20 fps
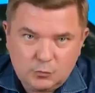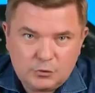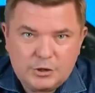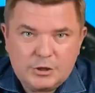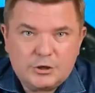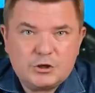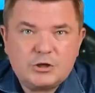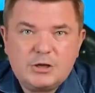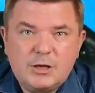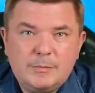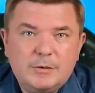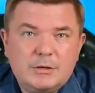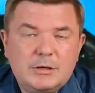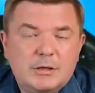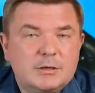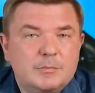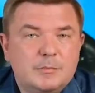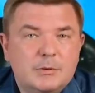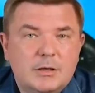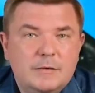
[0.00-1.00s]
ну, те же самые
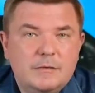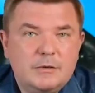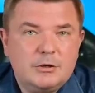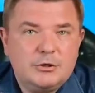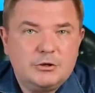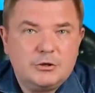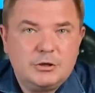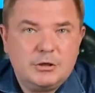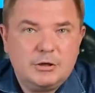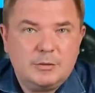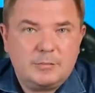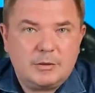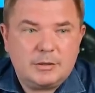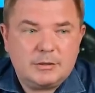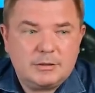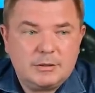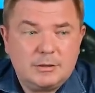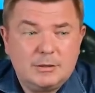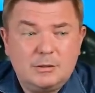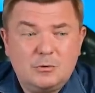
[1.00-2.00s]

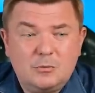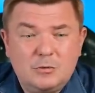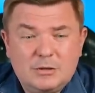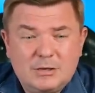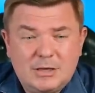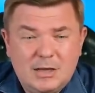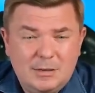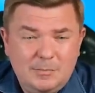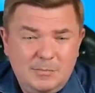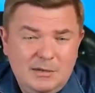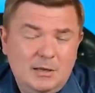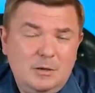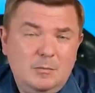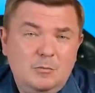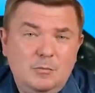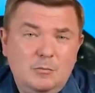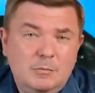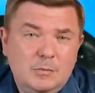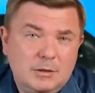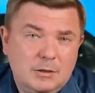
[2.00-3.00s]
3,5-4%. То есть, как
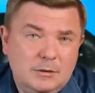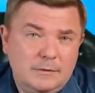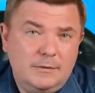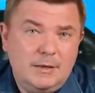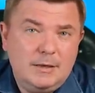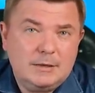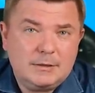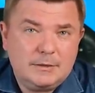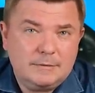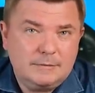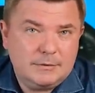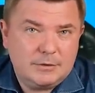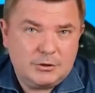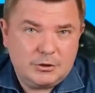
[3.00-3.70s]
минимум, от инфляции вы